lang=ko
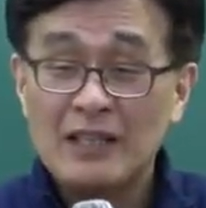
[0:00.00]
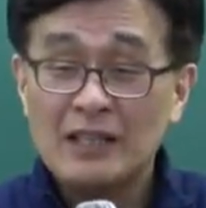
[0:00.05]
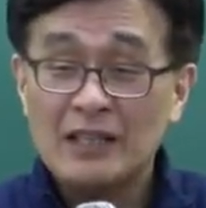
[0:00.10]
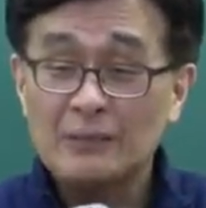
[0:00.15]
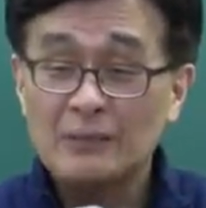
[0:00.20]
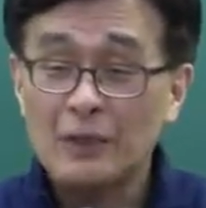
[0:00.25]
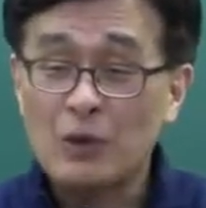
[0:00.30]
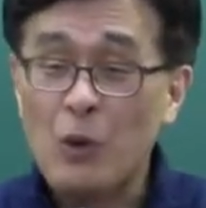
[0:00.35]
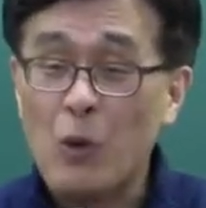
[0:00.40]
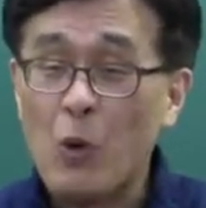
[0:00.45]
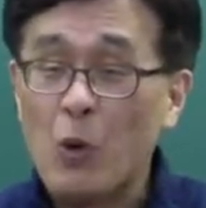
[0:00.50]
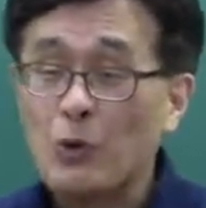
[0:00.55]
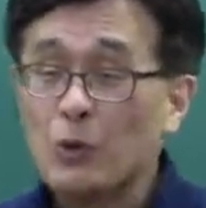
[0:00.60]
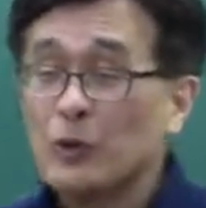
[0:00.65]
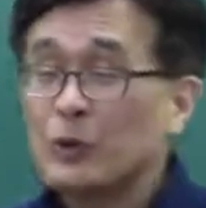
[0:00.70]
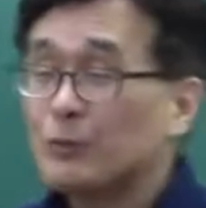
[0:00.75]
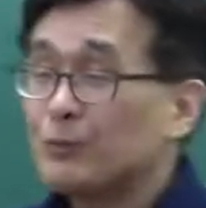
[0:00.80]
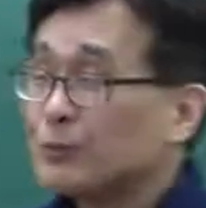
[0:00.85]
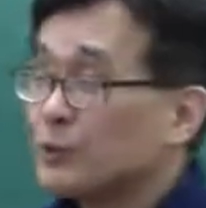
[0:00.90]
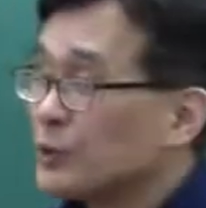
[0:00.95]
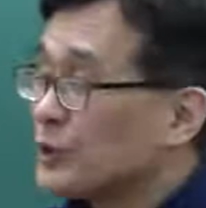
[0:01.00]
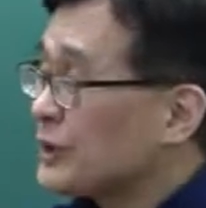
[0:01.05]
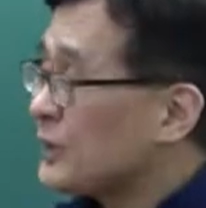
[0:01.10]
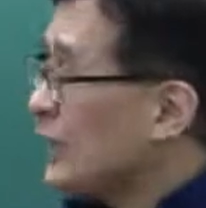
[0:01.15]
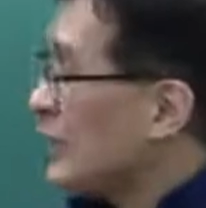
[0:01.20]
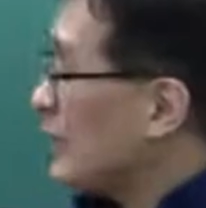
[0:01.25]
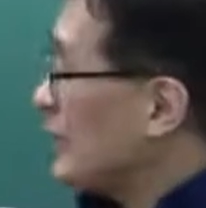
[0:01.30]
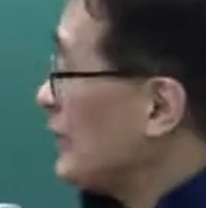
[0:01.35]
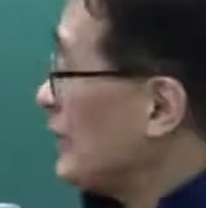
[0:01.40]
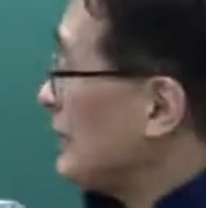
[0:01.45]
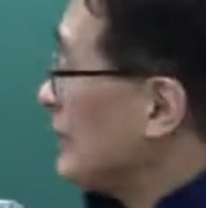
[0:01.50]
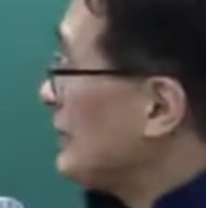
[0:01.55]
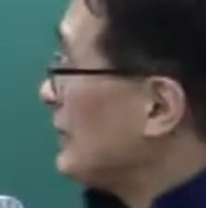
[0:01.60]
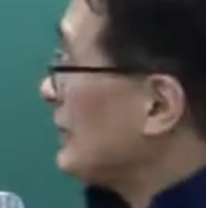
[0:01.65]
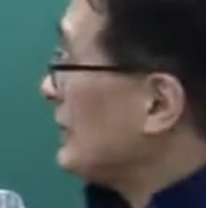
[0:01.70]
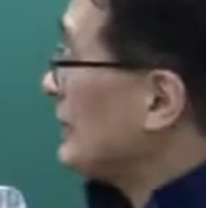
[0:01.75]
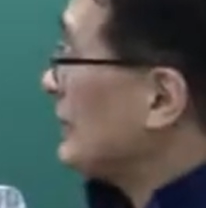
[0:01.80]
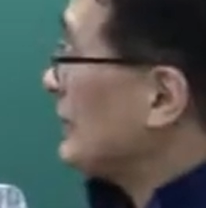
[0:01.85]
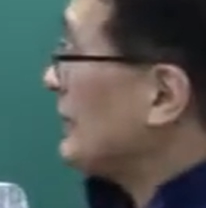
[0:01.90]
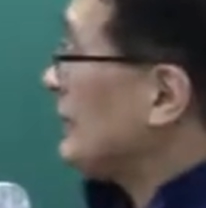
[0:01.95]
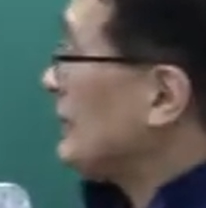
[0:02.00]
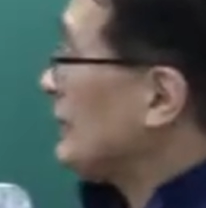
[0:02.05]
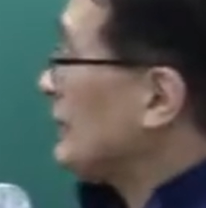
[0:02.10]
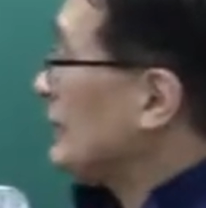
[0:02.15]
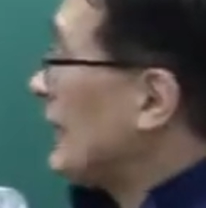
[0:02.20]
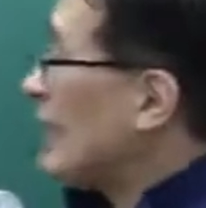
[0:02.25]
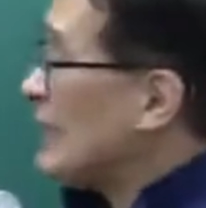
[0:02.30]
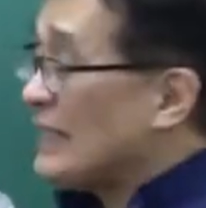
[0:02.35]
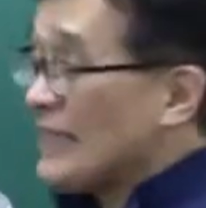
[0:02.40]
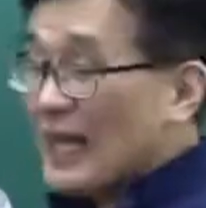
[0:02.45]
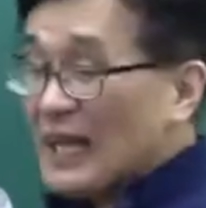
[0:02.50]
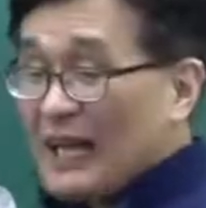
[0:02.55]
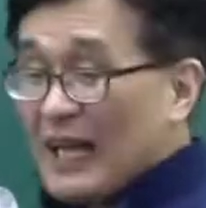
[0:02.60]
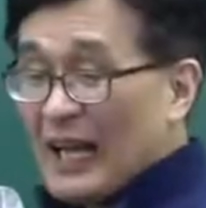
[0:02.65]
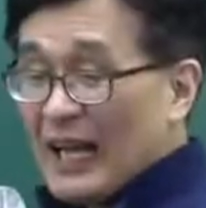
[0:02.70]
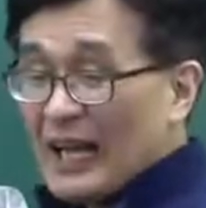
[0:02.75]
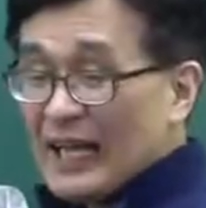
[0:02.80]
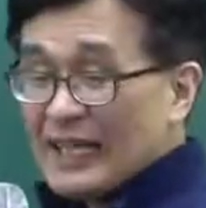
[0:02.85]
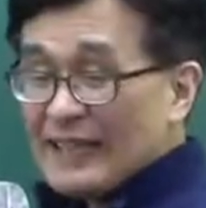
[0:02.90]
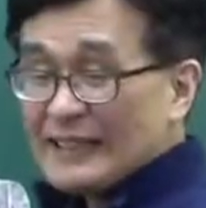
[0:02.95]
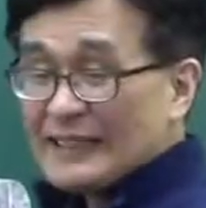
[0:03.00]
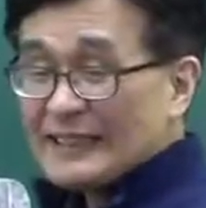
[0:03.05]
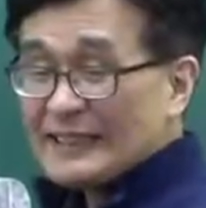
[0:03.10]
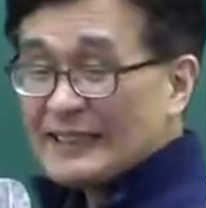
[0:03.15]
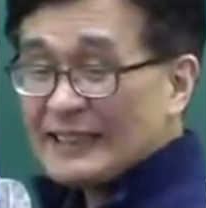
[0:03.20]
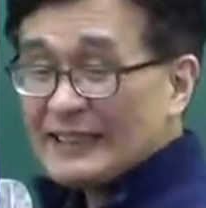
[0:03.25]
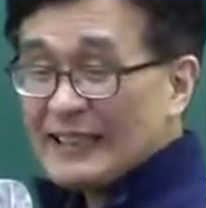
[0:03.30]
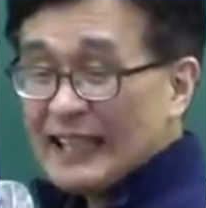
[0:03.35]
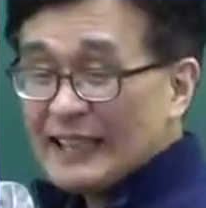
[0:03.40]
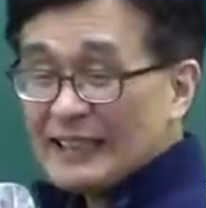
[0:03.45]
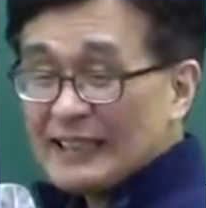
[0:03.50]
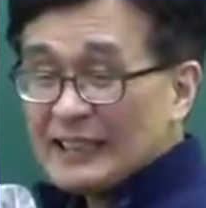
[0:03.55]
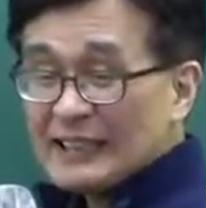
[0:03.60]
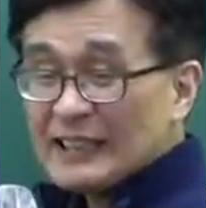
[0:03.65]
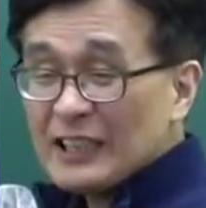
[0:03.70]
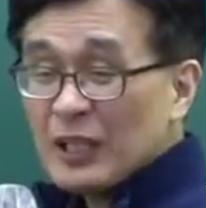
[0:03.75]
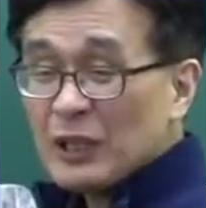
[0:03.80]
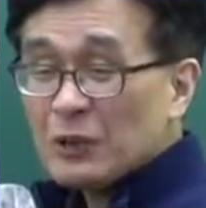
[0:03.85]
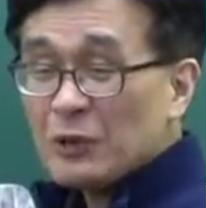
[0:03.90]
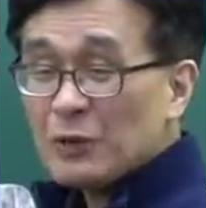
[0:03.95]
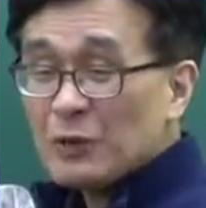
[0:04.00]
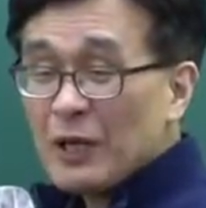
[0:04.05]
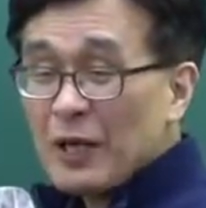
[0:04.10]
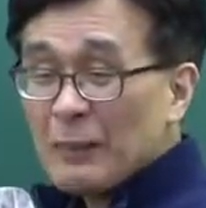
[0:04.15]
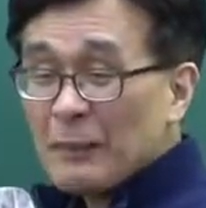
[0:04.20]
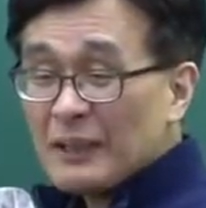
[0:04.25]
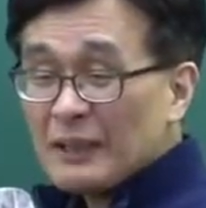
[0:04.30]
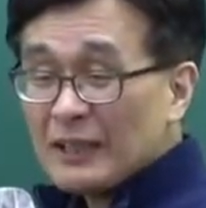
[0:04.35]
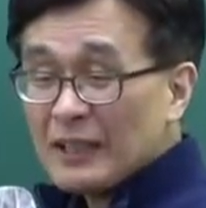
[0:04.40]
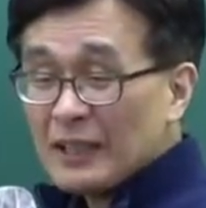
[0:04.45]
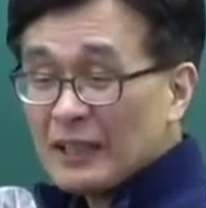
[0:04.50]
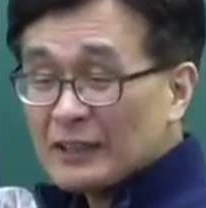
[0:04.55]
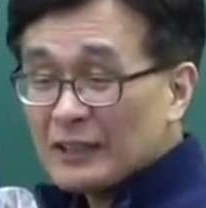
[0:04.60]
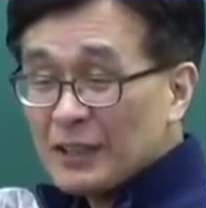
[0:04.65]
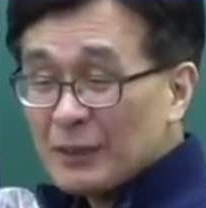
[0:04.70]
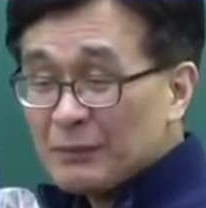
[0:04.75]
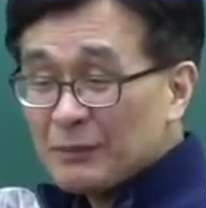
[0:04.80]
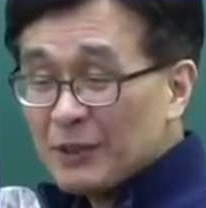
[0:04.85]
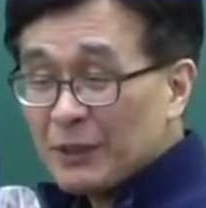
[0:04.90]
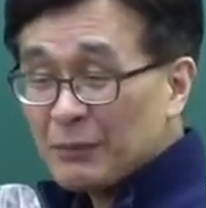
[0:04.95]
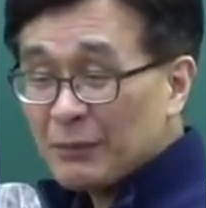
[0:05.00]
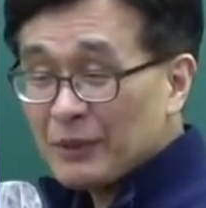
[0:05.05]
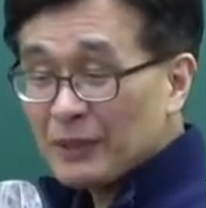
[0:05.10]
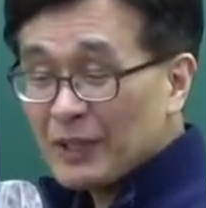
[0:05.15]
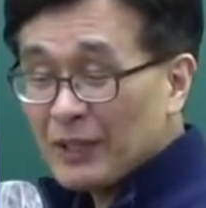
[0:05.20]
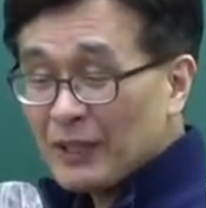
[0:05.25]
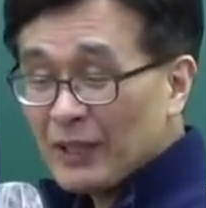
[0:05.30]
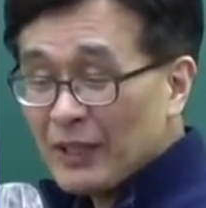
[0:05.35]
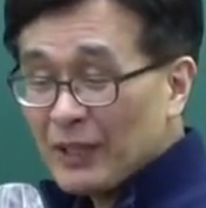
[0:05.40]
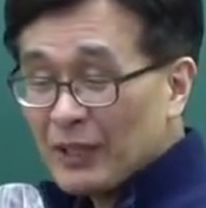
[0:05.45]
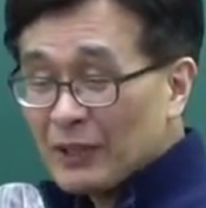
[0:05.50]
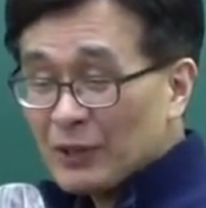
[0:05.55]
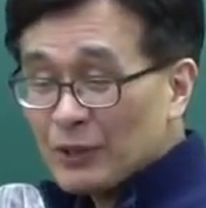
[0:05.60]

그럼 이 고급 주택을 살다가 시간이 경과함에 따라 점점 어떻게 돼요?